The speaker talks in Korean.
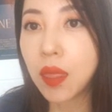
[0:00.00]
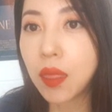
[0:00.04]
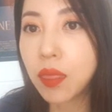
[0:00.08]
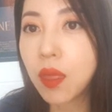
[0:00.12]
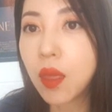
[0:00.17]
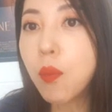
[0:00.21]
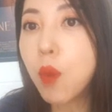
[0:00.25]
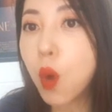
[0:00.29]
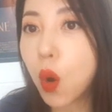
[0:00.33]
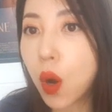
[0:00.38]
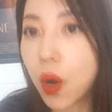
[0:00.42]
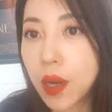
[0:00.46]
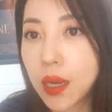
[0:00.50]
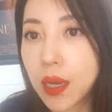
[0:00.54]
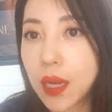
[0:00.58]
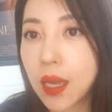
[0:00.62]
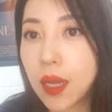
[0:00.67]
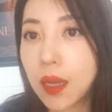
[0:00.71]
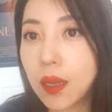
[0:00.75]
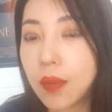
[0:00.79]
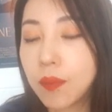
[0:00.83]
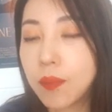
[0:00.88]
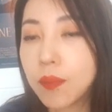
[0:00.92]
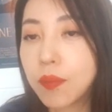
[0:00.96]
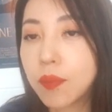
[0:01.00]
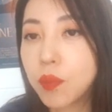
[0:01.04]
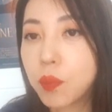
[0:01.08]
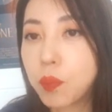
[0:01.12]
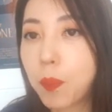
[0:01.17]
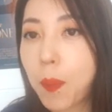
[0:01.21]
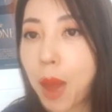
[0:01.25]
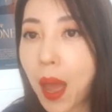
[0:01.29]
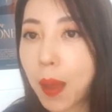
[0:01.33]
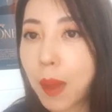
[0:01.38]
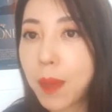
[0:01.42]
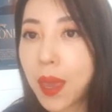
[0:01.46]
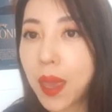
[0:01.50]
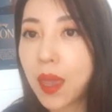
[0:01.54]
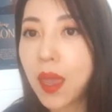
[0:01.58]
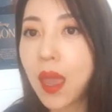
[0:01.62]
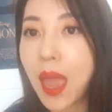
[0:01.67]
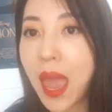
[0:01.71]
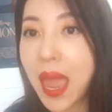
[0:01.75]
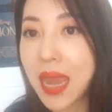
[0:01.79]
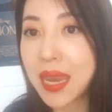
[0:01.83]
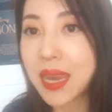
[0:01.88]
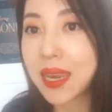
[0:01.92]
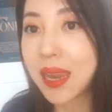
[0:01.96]
in the morning
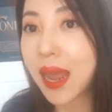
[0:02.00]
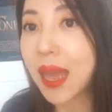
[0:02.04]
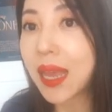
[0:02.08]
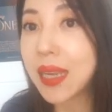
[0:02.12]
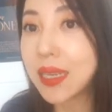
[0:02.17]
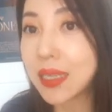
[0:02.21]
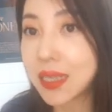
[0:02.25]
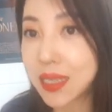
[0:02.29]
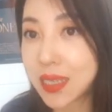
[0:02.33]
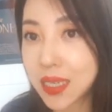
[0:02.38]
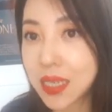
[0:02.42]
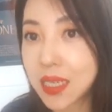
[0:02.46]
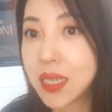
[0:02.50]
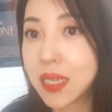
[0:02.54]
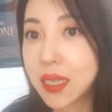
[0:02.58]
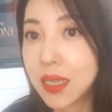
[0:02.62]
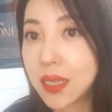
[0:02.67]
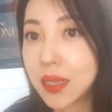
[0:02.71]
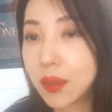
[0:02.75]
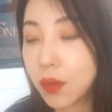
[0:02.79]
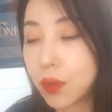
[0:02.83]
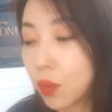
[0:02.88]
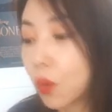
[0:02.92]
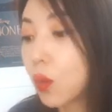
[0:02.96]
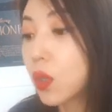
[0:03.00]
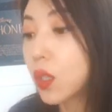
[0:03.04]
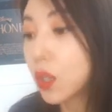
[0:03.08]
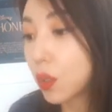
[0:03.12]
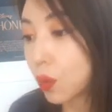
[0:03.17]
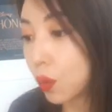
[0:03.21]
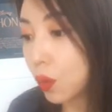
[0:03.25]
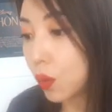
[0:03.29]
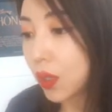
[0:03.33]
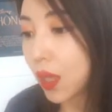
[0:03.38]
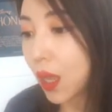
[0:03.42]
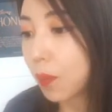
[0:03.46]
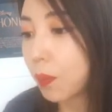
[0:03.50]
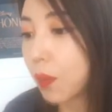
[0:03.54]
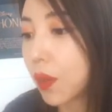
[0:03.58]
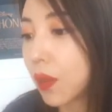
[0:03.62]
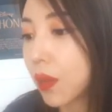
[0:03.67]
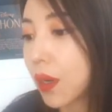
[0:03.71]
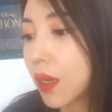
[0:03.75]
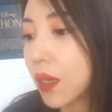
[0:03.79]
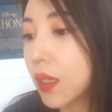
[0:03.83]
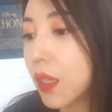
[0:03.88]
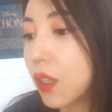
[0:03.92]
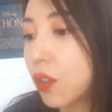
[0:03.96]
밤에 at night 이런 식으로
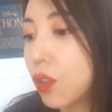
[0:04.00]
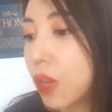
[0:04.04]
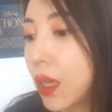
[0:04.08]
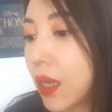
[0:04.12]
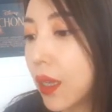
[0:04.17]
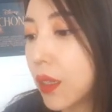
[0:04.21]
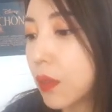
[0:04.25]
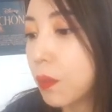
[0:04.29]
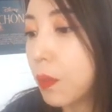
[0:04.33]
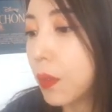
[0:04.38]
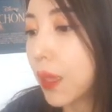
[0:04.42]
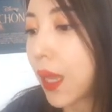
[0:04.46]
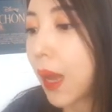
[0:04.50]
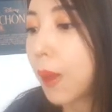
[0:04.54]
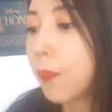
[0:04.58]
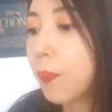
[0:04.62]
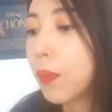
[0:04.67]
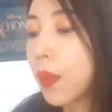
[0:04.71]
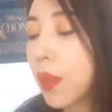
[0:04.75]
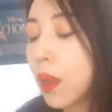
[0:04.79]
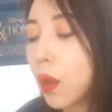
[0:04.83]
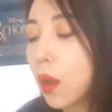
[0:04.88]
답변을 하실 수 있겠습니다.